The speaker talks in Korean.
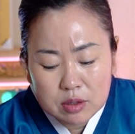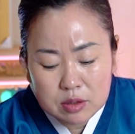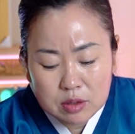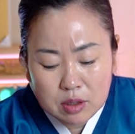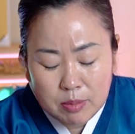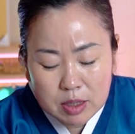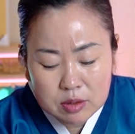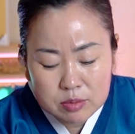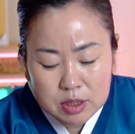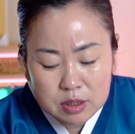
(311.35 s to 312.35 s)
그만큼 런
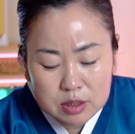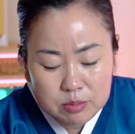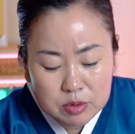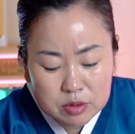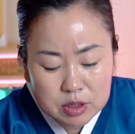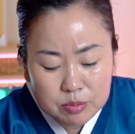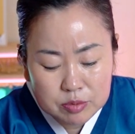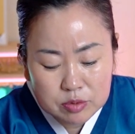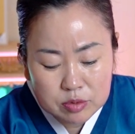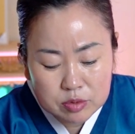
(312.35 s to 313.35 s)
76세
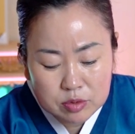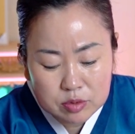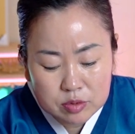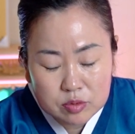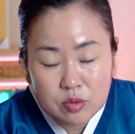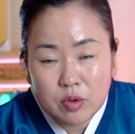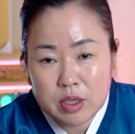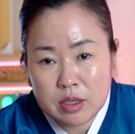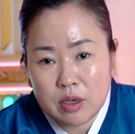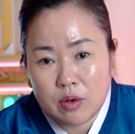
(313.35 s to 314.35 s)
분들도
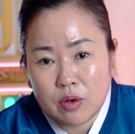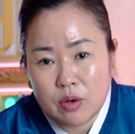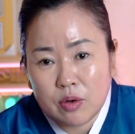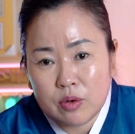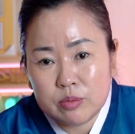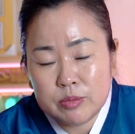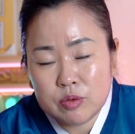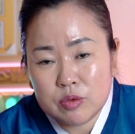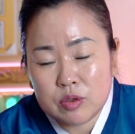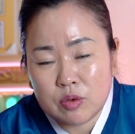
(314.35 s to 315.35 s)
똑같아요.
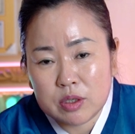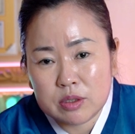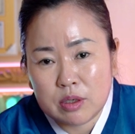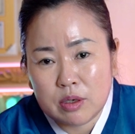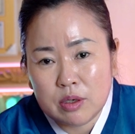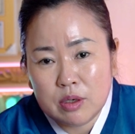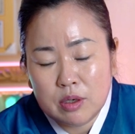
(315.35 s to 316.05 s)
엄청 운이 좋았어요.